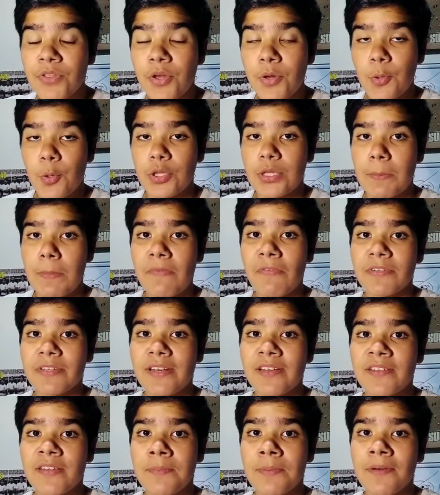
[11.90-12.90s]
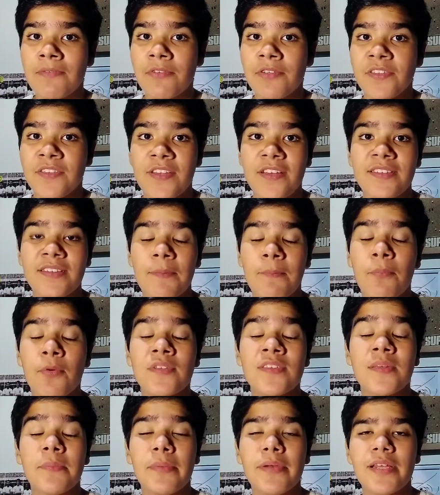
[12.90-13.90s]
Eu também vou trazer para vocês a
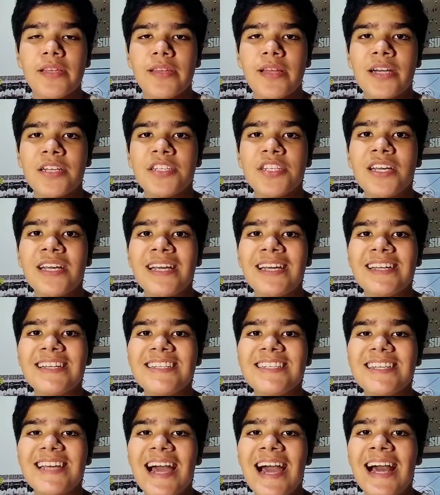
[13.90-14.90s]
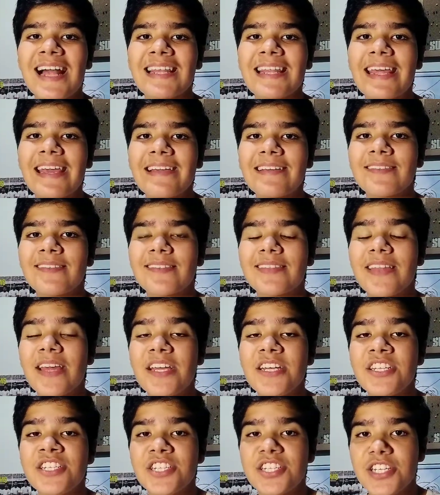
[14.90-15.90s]
possibilidade de Alex
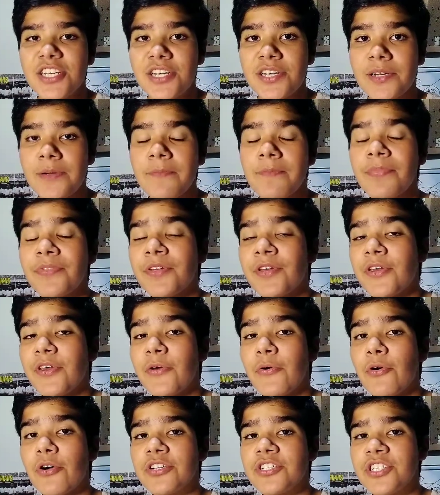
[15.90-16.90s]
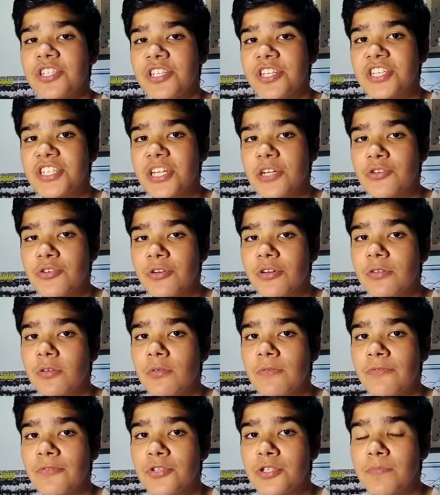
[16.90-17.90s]
Teixeira, que hoje em dia está jogando
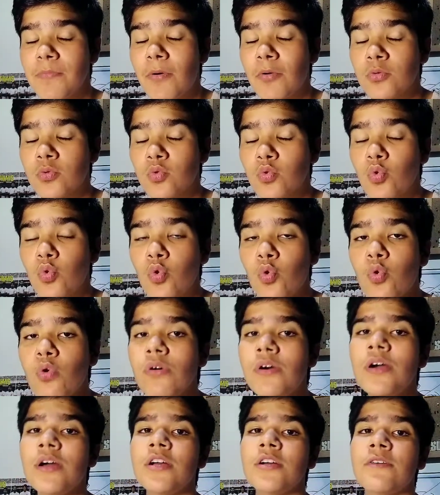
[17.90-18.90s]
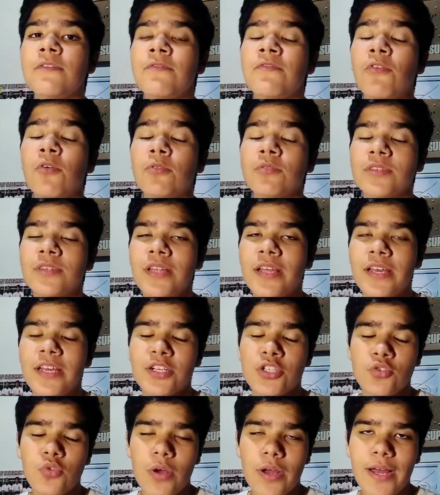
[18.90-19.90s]
no futebol turco, vou,
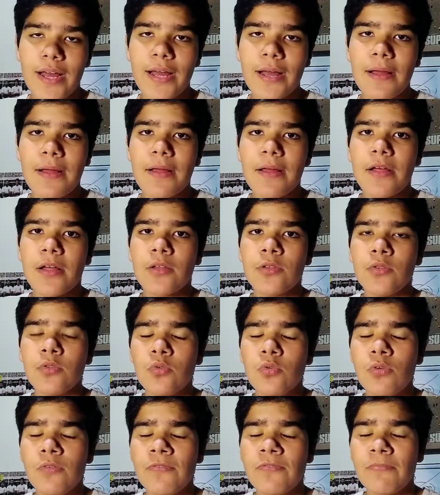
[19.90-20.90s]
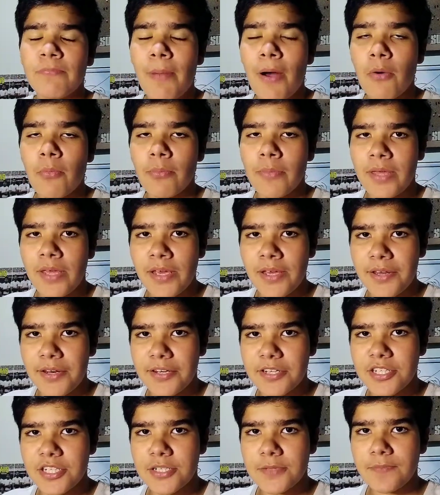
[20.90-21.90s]
é, eh, jogar no
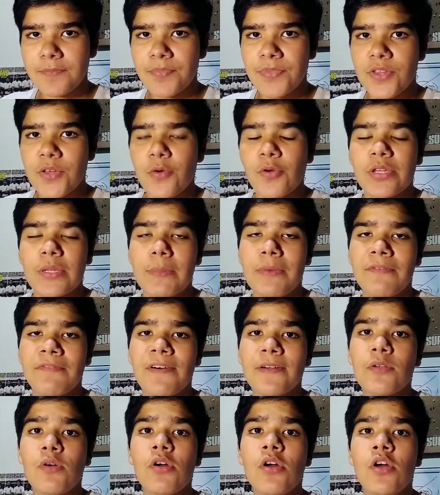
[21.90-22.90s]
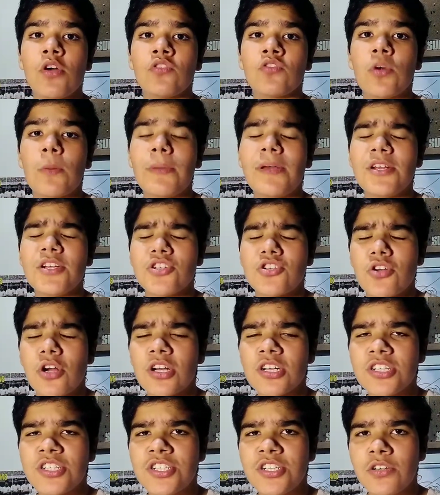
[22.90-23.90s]
Palmeiras. Eu também falo sobre
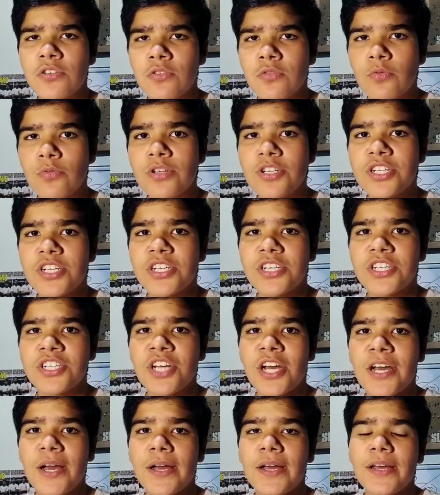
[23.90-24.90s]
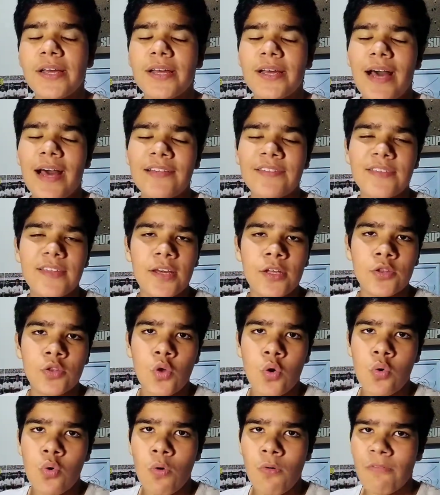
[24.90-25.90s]
Jorge Jesus, que já
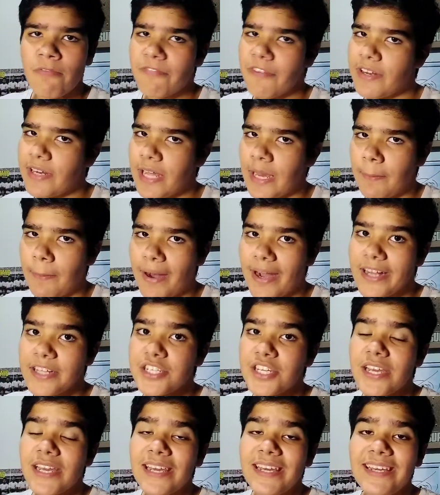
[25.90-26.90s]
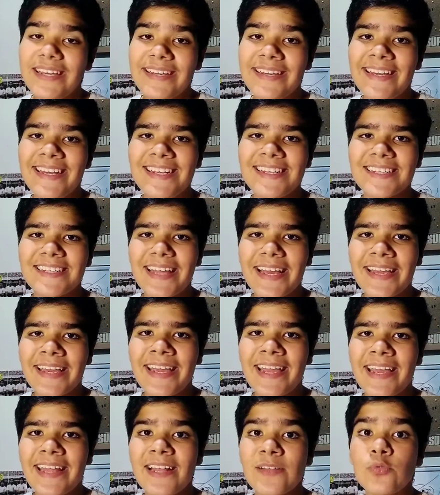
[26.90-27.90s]
acertou com o Fenerbahçe e que está
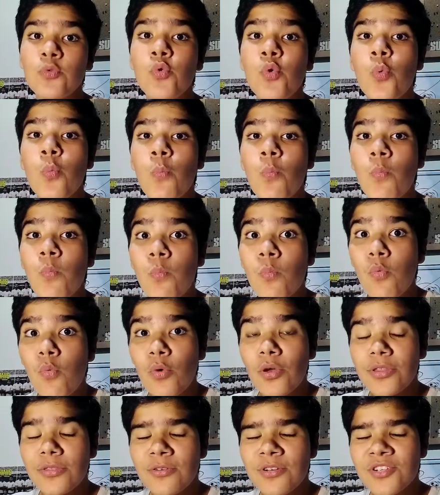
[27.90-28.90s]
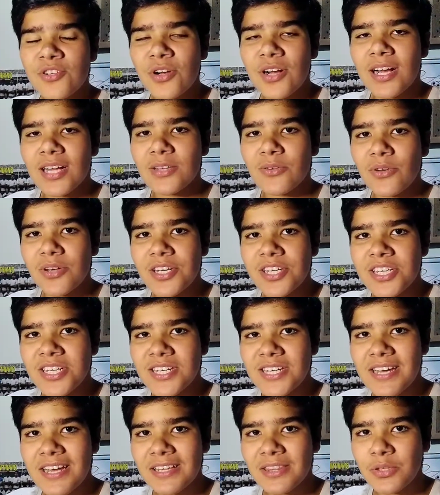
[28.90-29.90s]
querendo muitos jogadores
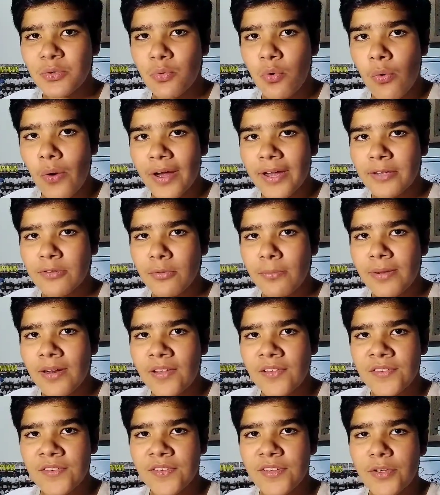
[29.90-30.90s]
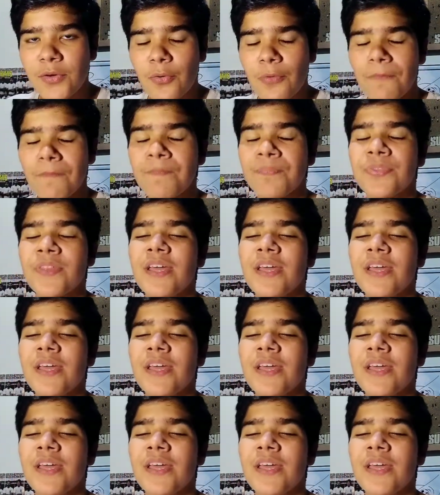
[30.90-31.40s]
que atuam aqui no Brasil.